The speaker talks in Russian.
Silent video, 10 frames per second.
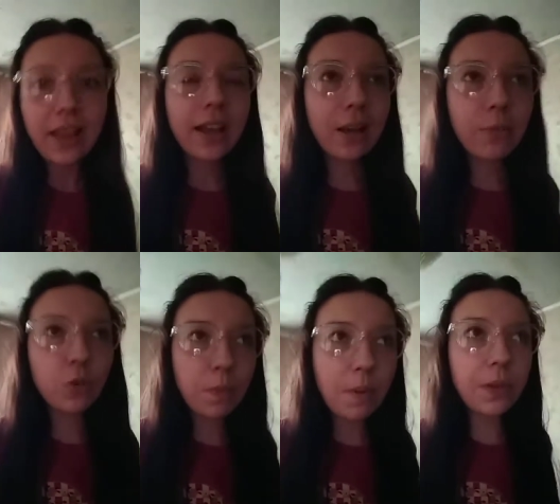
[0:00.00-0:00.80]
как бы,
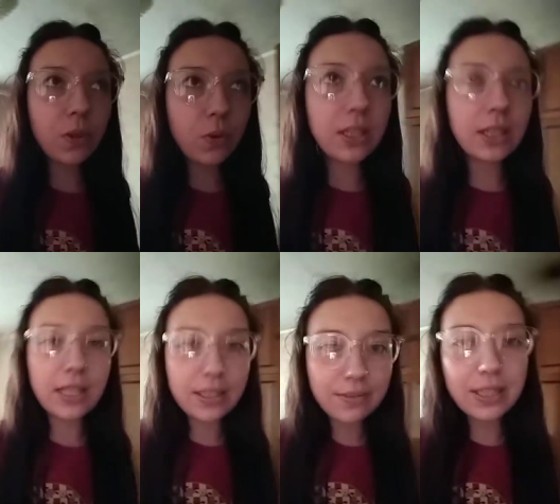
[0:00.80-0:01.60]
ну по
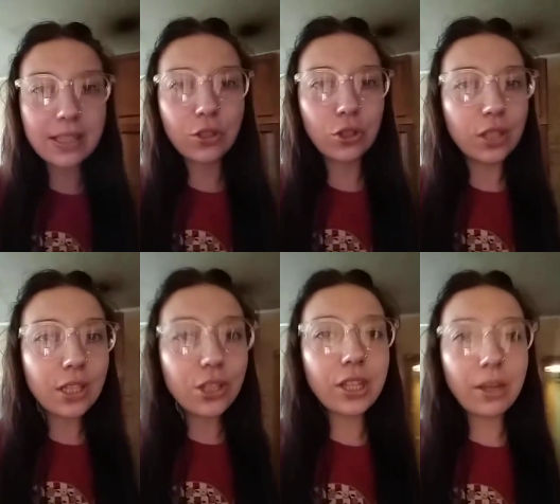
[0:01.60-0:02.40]
природе-то известно, что
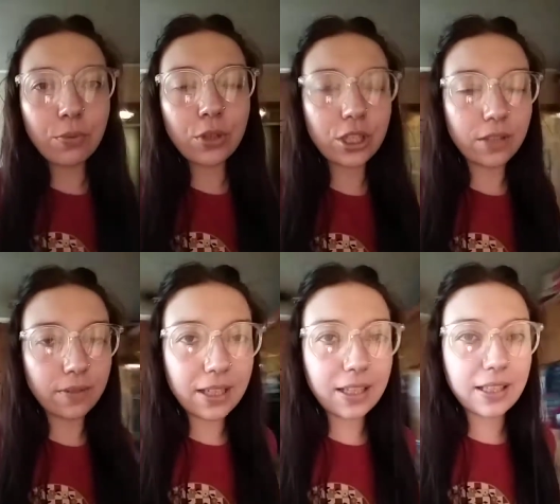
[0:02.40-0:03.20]
нижняя больше
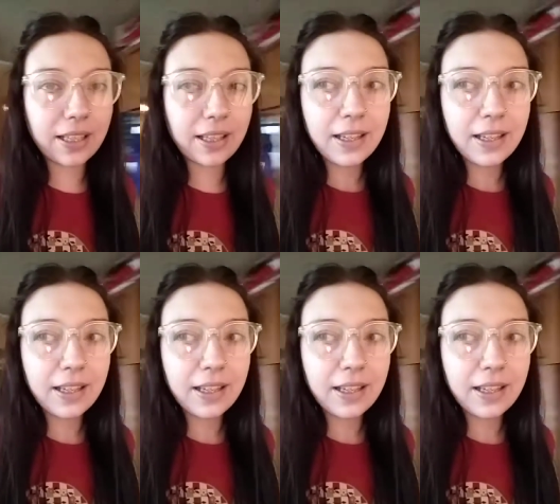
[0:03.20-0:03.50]
верхней.